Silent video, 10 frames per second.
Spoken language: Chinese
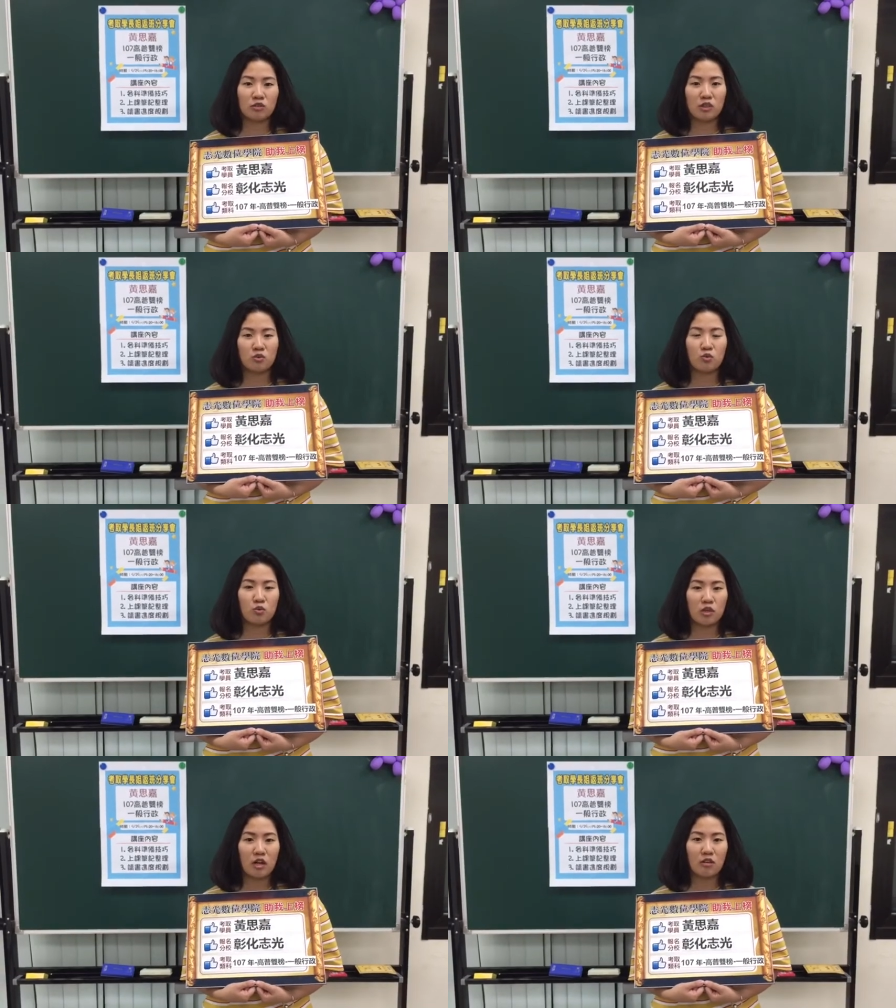上去
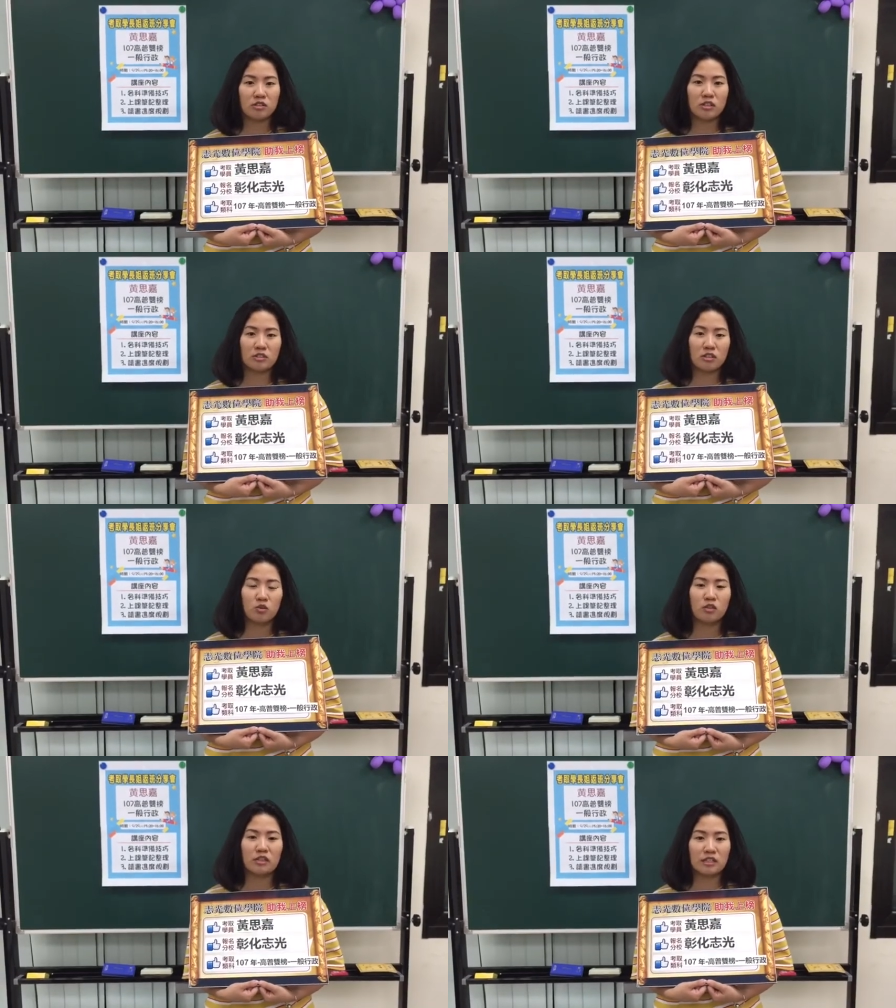国考写
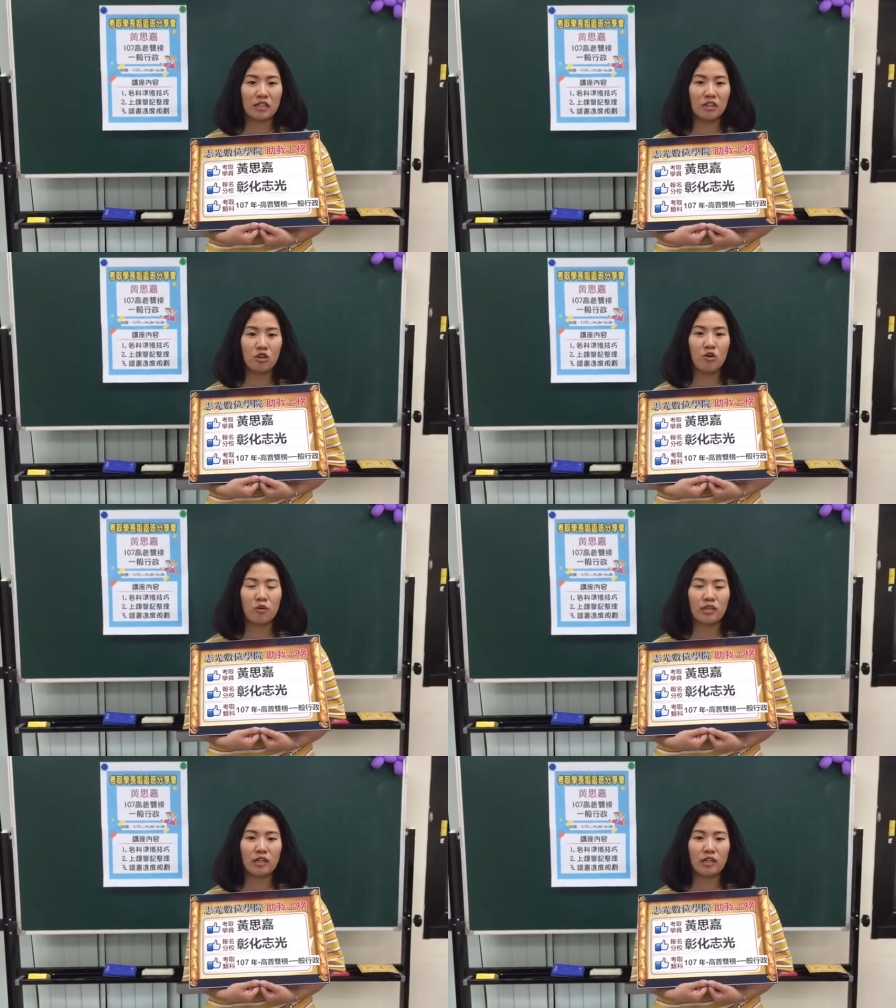申论，你才能够回